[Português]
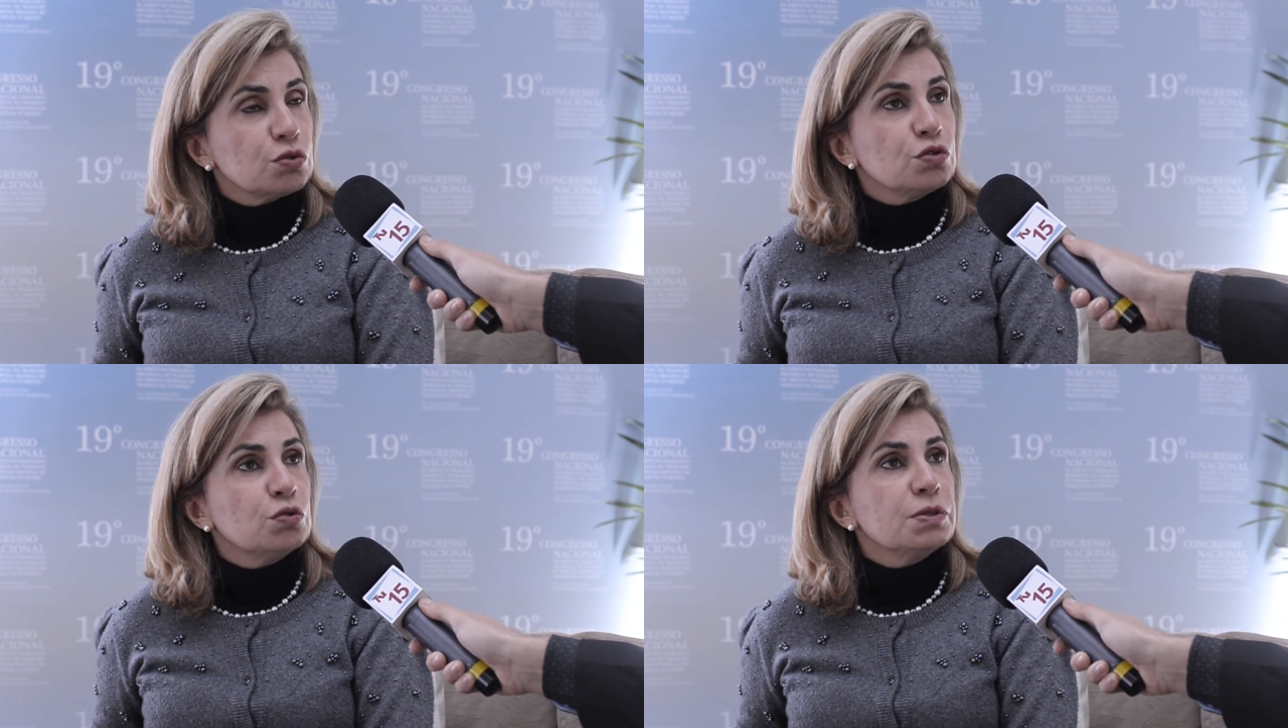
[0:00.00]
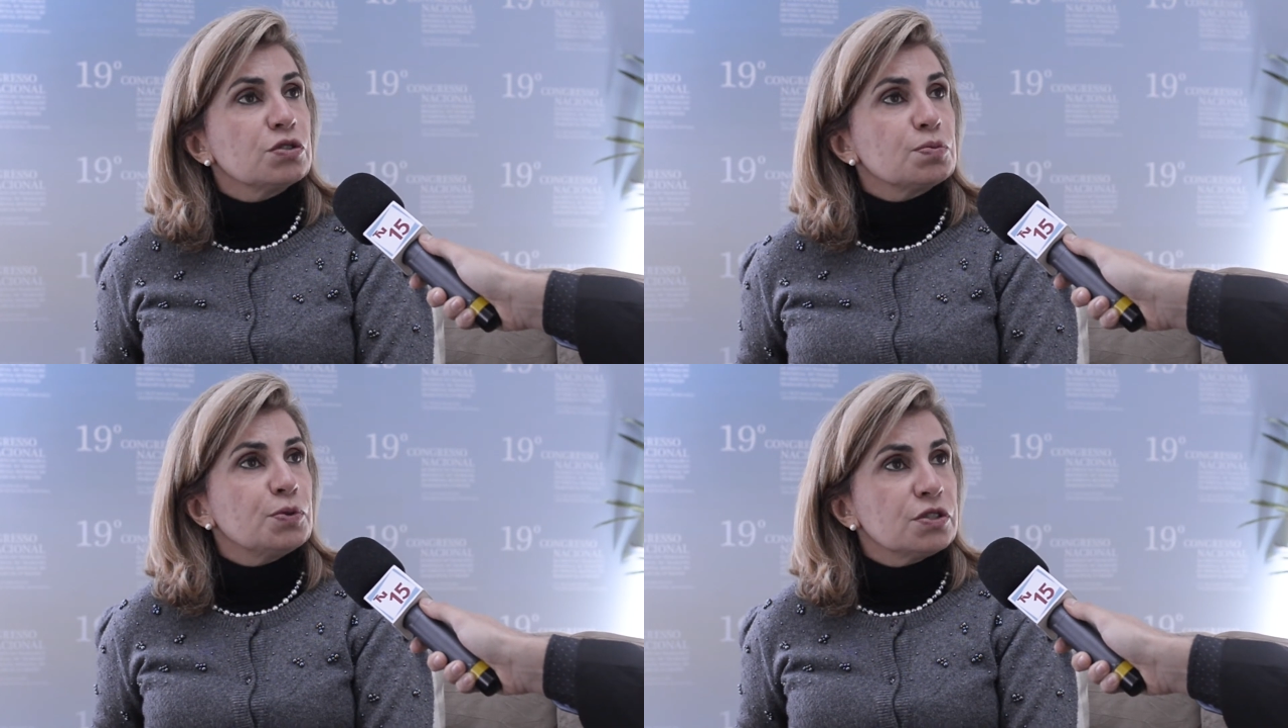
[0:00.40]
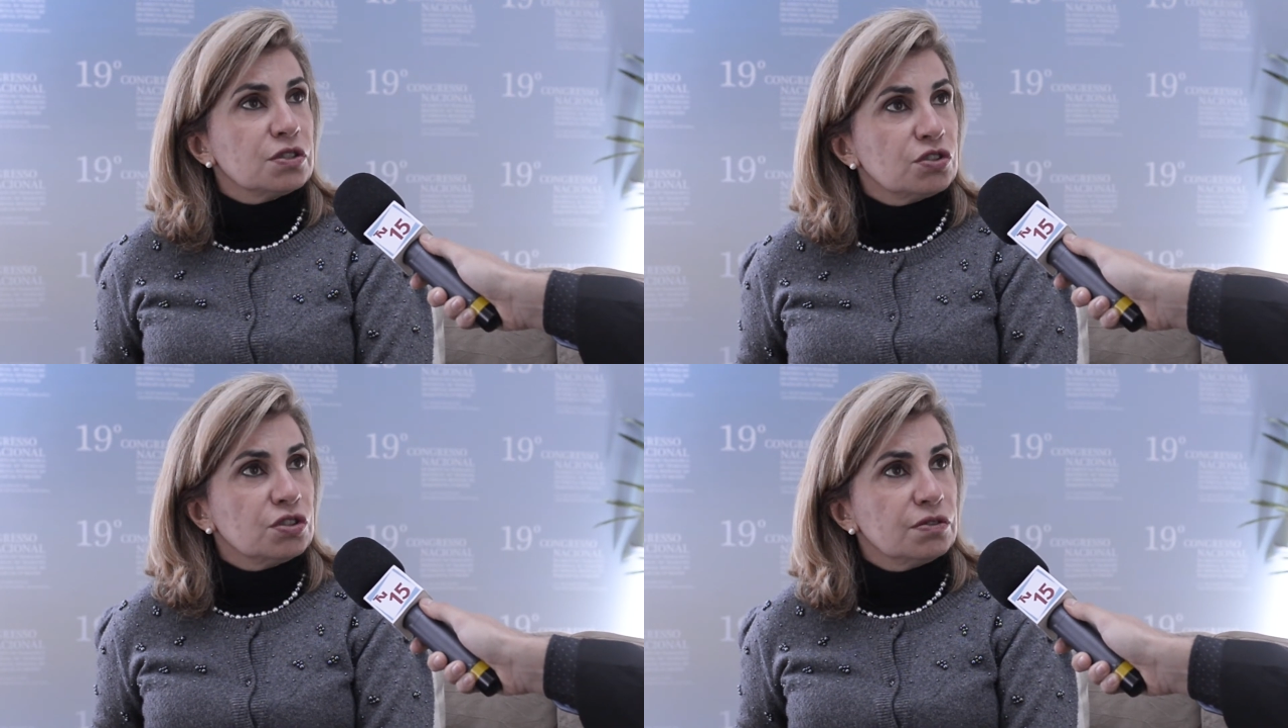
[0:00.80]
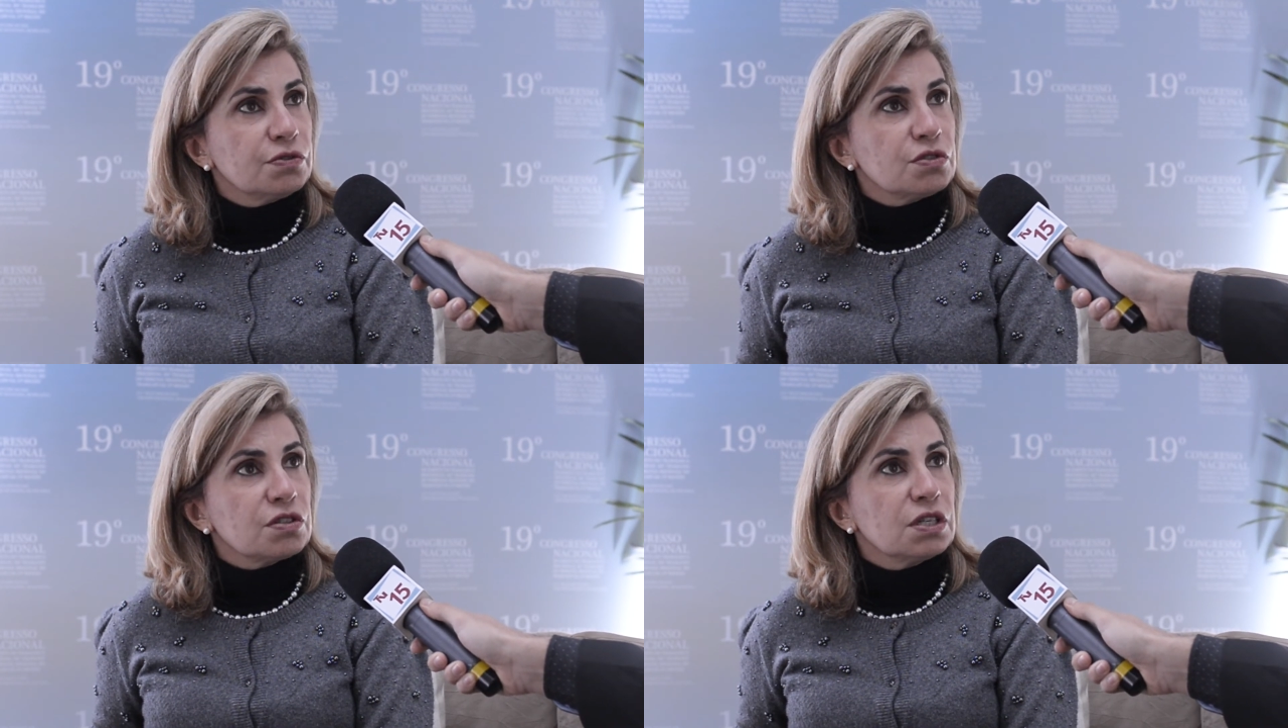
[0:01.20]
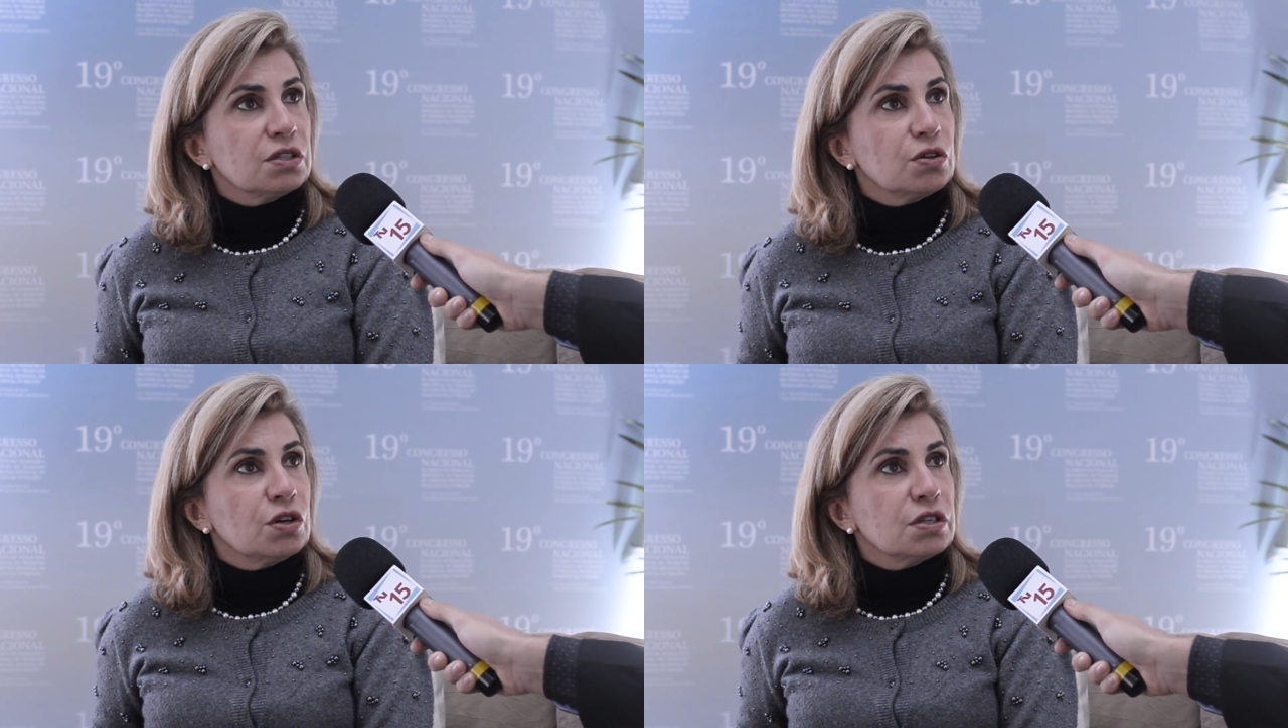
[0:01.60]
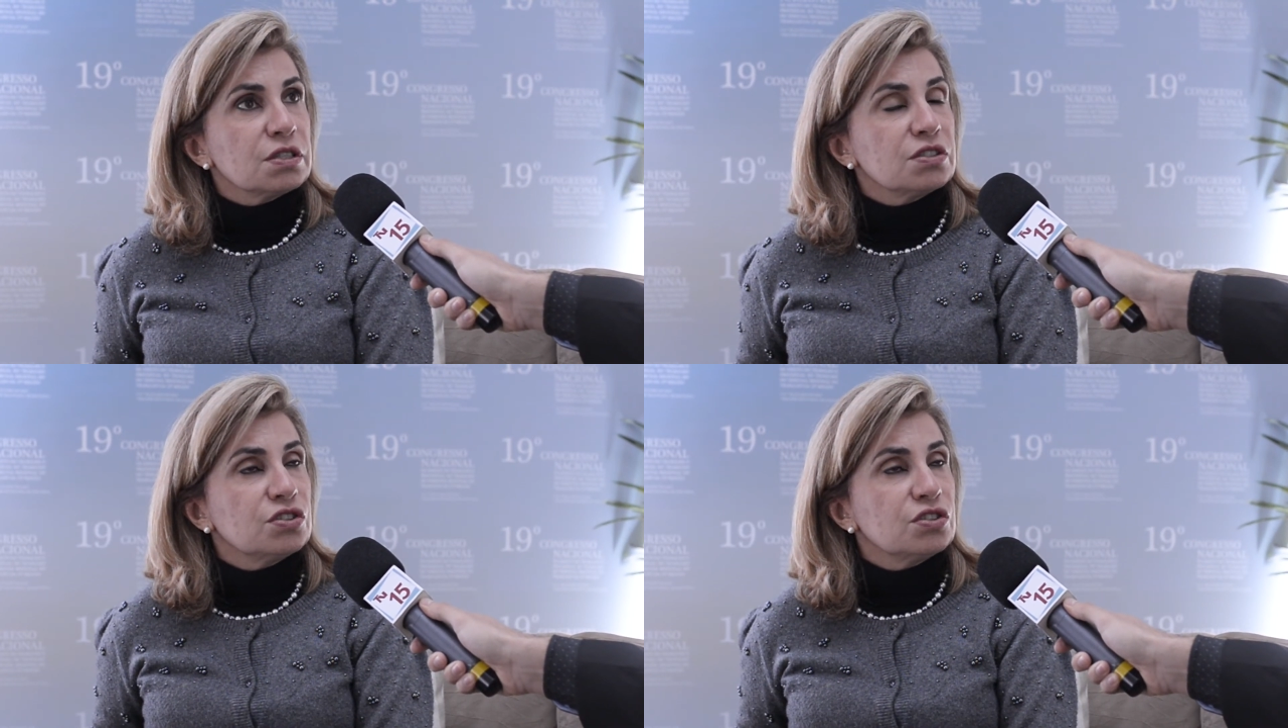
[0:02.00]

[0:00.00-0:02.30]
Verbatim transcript: os números positivos que nós